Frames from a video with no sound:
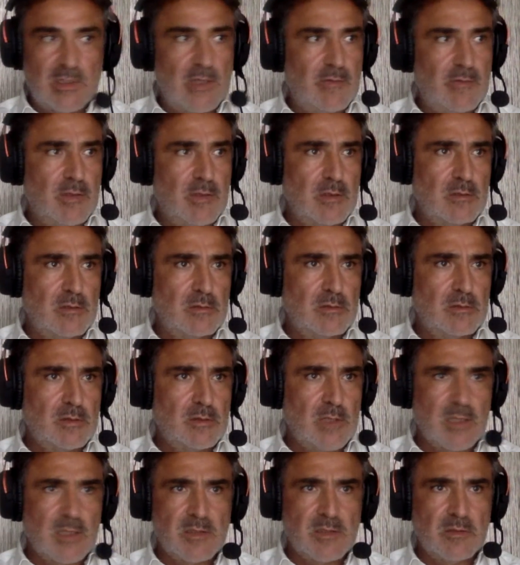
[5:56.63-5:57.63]
avait
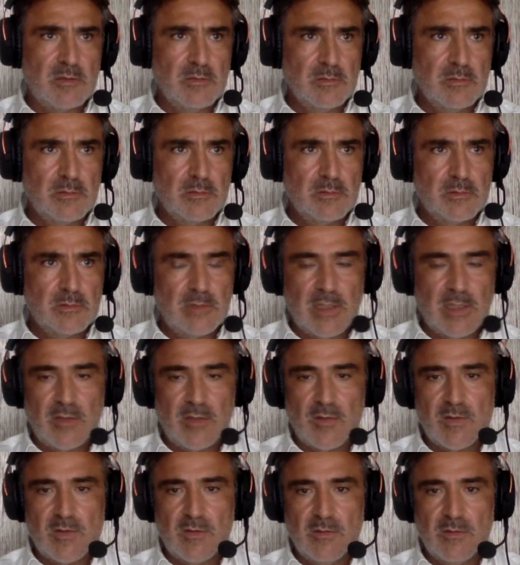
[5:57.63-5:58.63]
13 euh, ans,
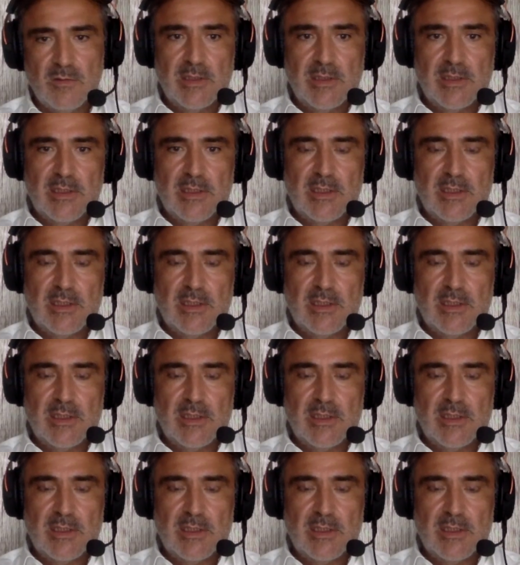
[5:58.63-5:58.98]
14 ans.